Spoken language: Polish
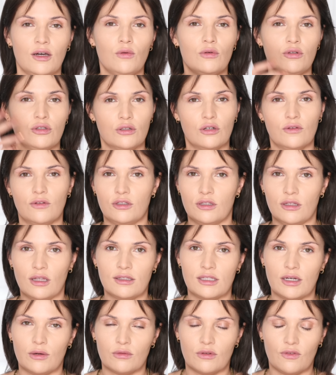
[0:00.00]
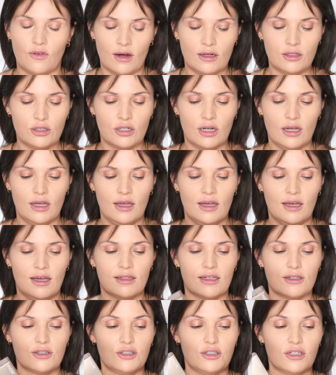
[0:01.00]
nałożę go, wiecie, na całą twarz,
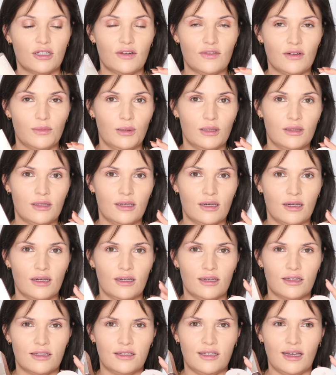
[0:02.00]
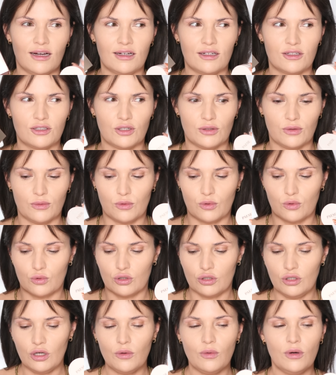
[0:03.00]
także ciekawe będę, jak się
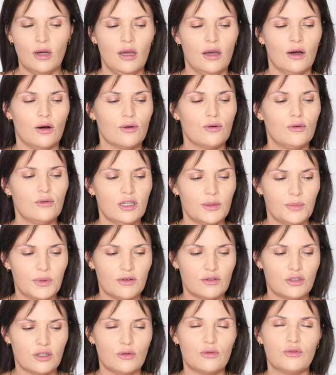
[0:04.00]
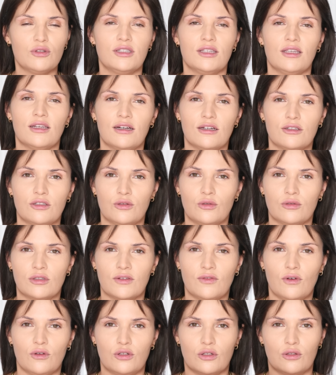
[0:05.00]
różnią. Ogólnie pierwsza różnica, jaka się
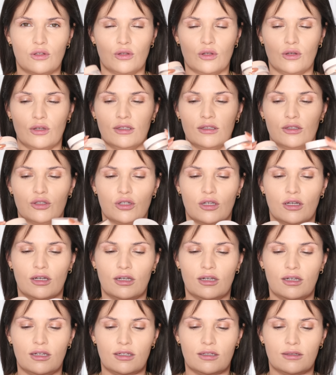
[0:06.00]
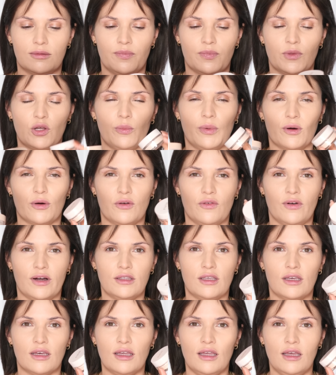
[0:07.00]
rzuca w oczy, to to jest, że
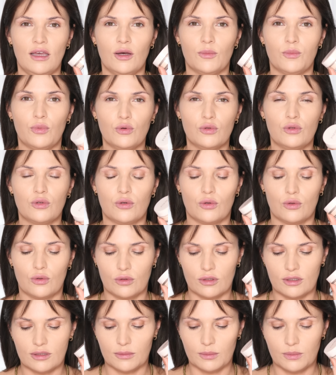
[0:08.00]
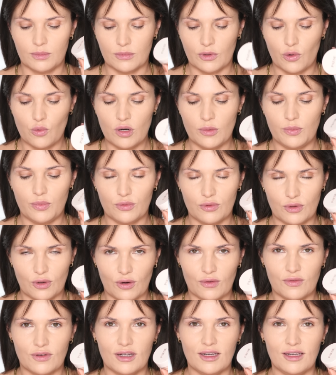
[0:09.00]
opakowanie pudru, um, mgły
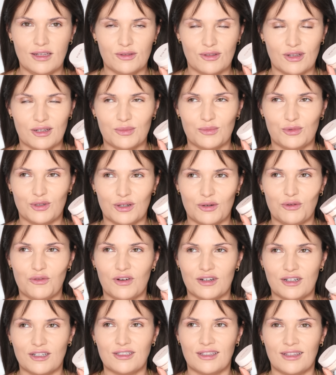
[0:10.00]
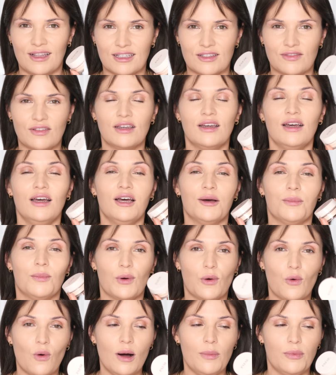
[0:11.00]
pudrowej, to jest, muszę uważać na nazwy,
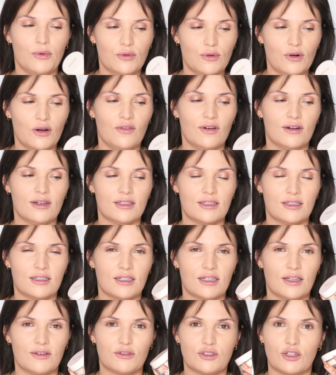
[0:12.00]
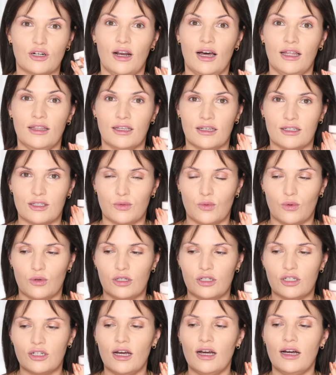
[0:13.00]
mgła pudrowa jest w szklanych
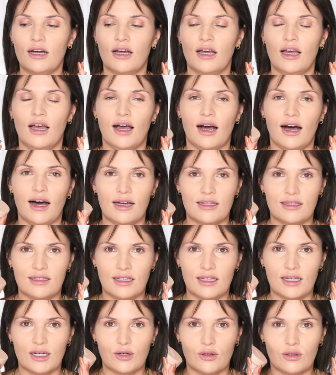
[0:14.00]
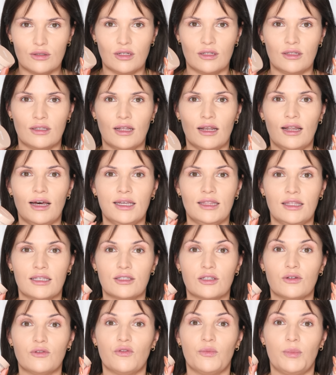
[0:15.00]
słoiczkach, a te Cotton Delight
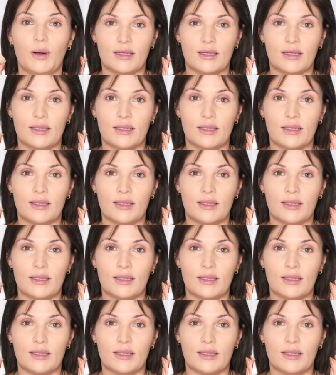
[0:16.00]
są w